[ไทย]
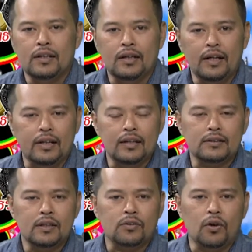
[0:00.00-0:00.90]
เลเดอร์
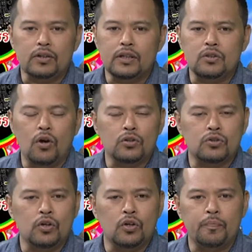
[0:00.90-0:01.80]
สตอที่ชง
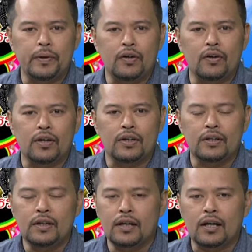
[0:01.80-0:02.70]
โชพี่น้อง
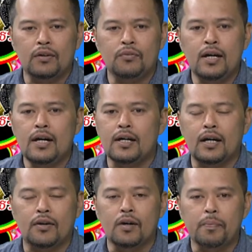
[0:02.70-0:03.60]
กันเวอ
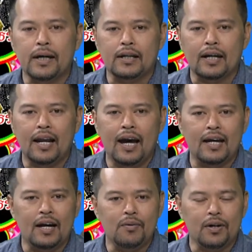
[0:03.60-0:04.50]
เราเพื่อนคลาย
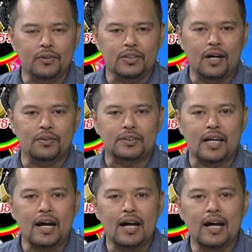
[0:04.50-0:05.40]
เงาเราชาว
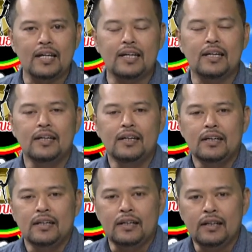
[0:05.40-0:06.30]
ตาย
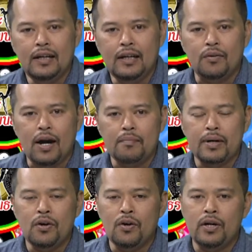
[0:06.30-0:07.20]
นี่แหละว่าไม่
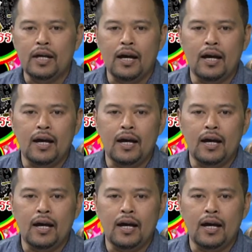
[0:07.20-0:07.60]
ห้อยหา